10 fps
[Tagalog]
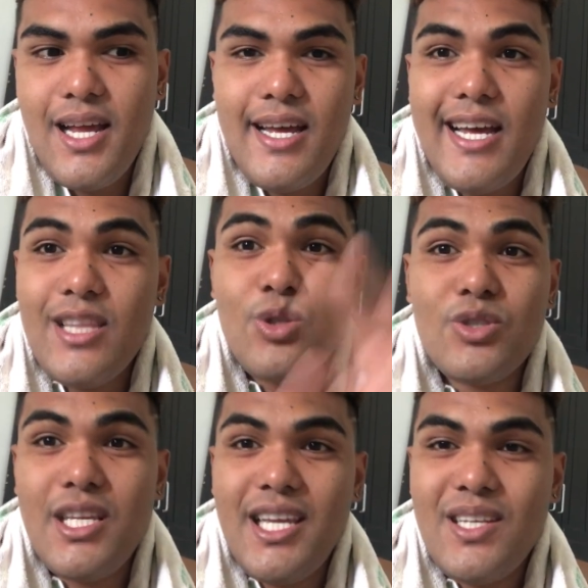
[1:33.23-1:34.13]
ato
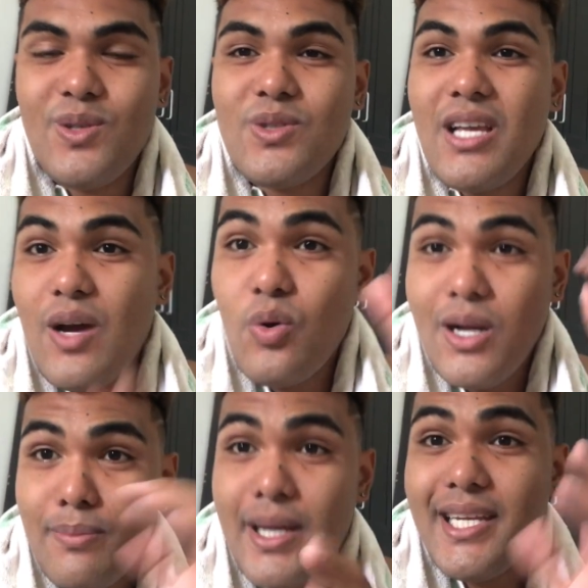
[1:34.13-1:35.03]
siya ingnon nga
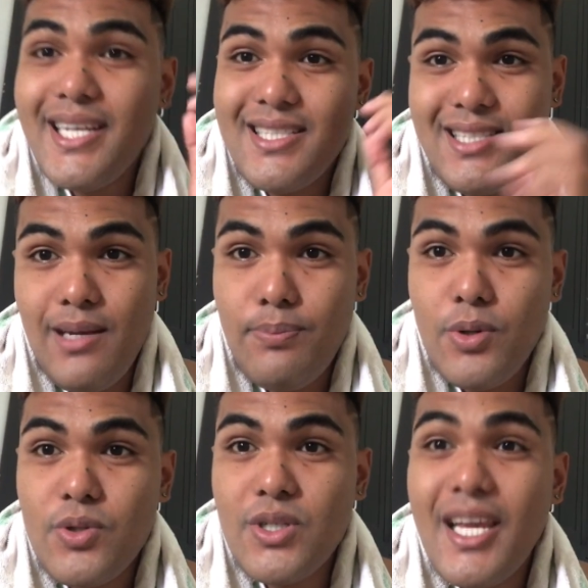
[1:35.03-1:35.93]
hulaman iyang
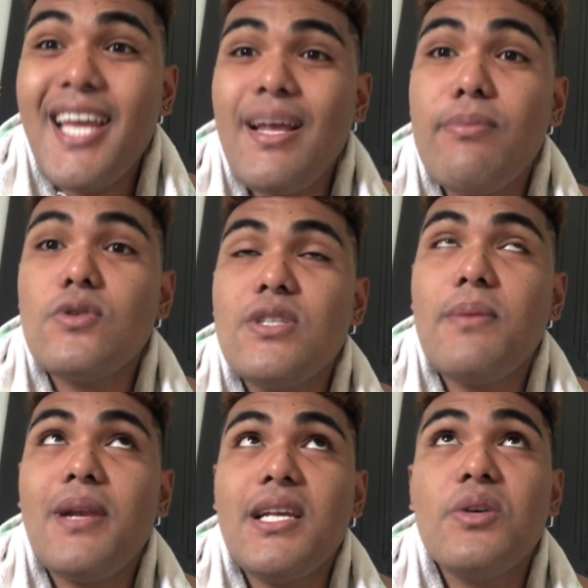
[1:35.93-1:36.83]
cellphone kay kana mo siya
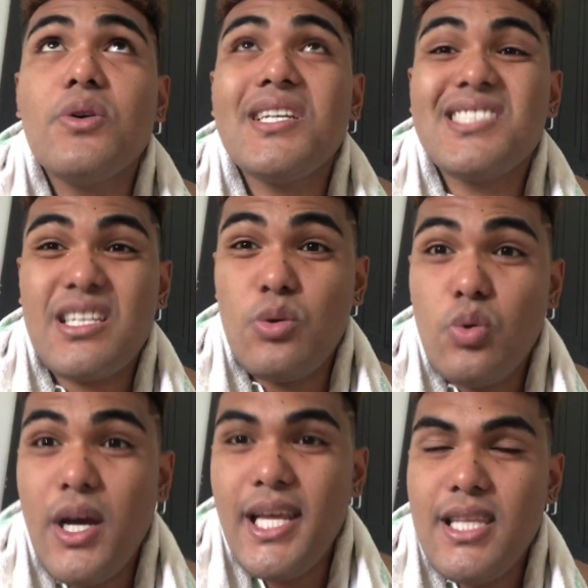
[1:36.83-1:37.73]
maligo guys tag
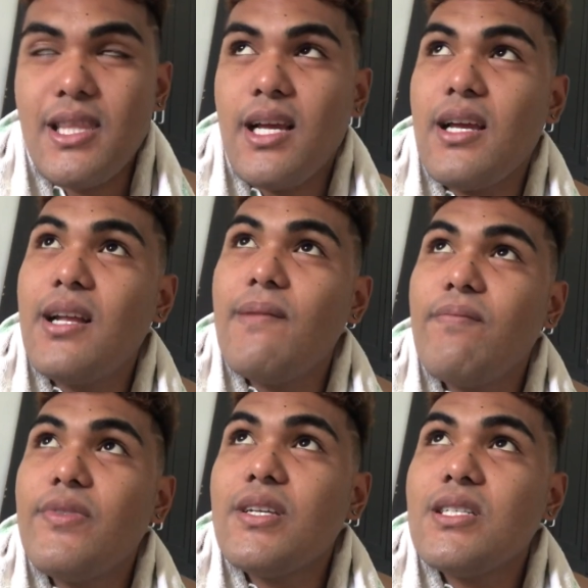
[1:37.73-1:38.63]
dugay tag
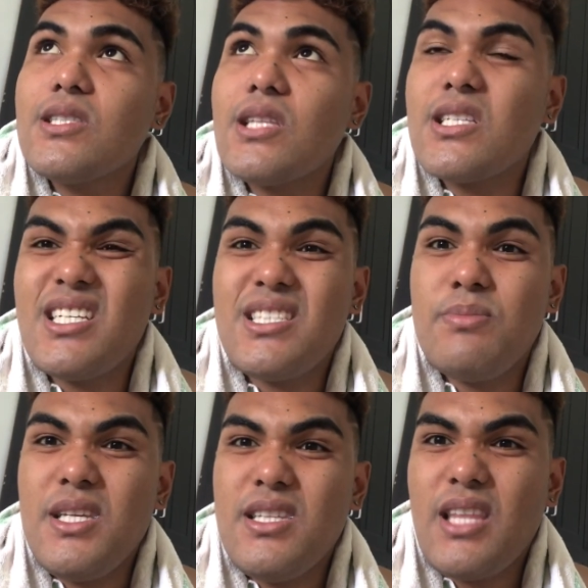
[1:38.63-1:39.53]
tag 6
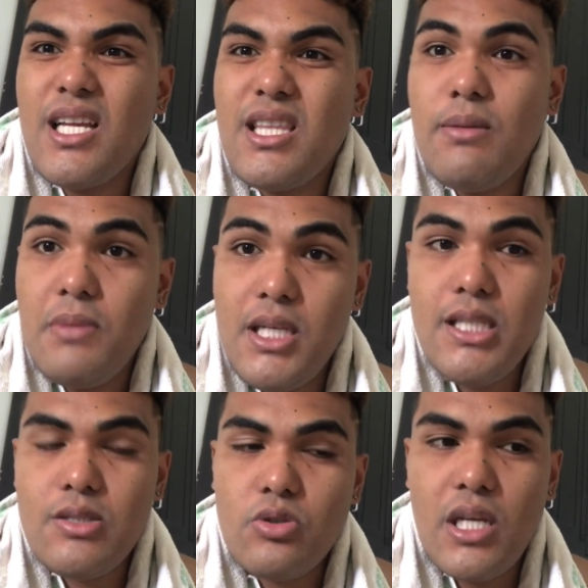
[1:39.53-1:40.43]
min tag 10 minutes
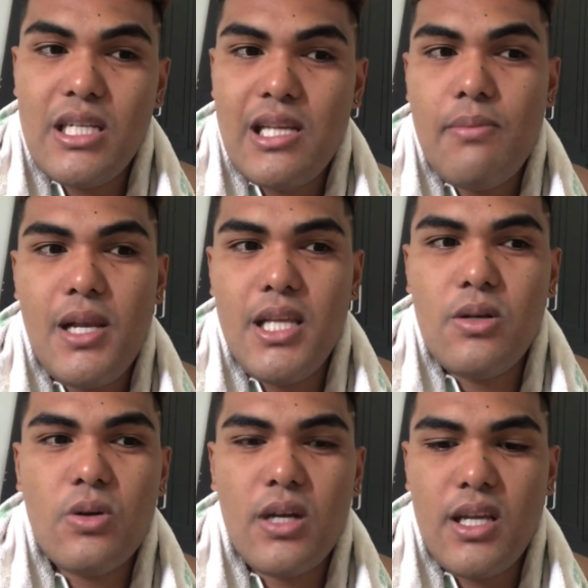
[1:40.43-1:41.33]
usay na siya
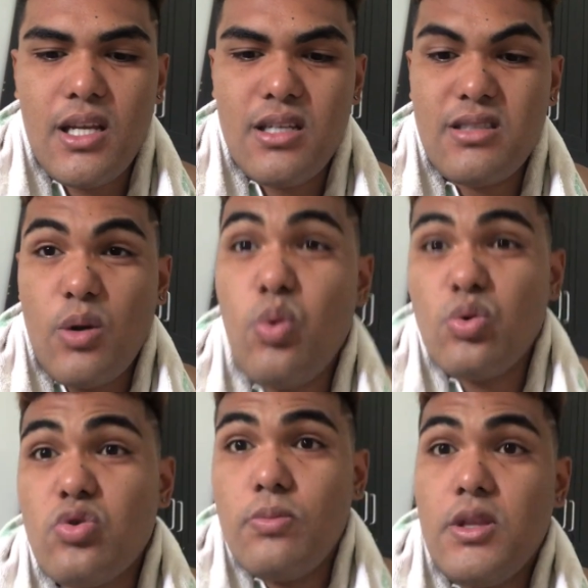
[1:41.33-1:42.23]
maligo kay kanang
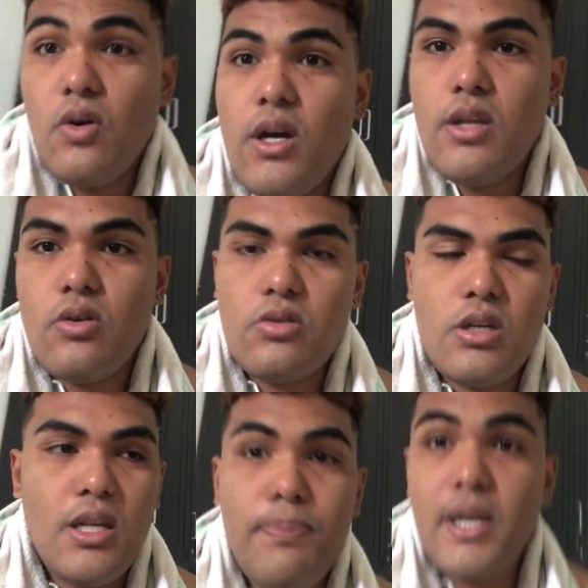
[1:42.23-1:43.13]
tarungon jud bitaw kayo nya
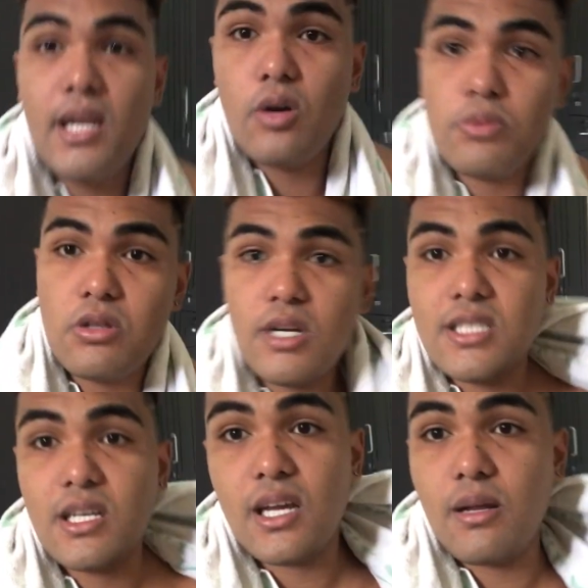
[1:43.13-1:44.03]
di pareha na bitaw guys
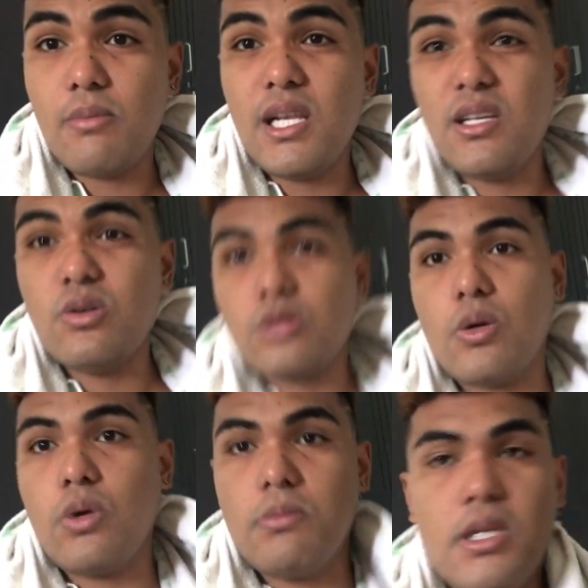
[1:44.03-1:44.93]
kay kanang maligo tag
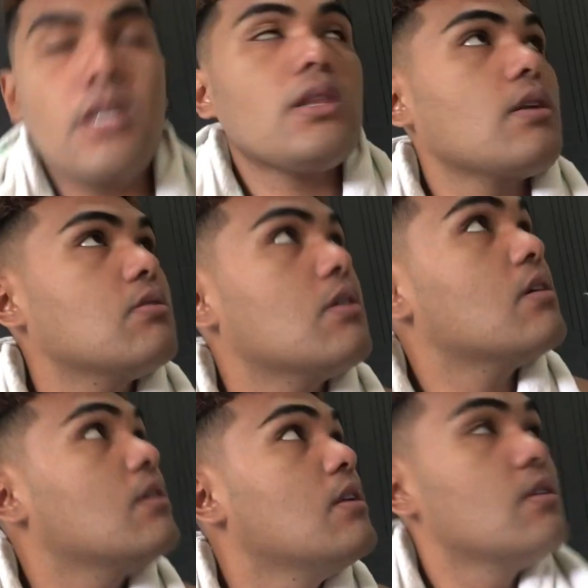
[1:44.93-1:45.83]
1 minute ra nya
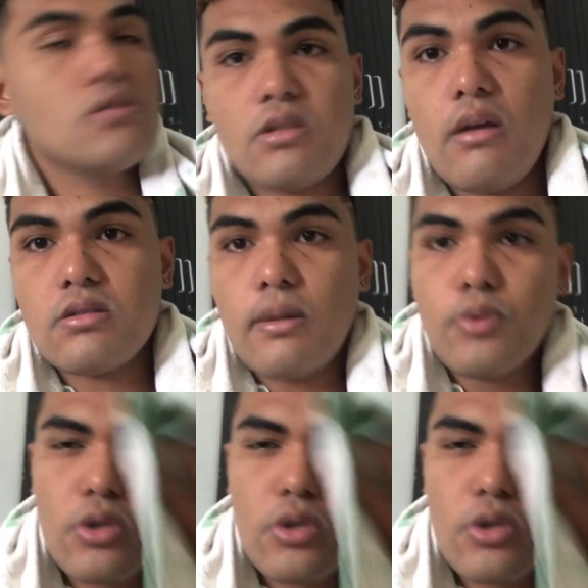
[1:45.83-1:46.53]
sa sabon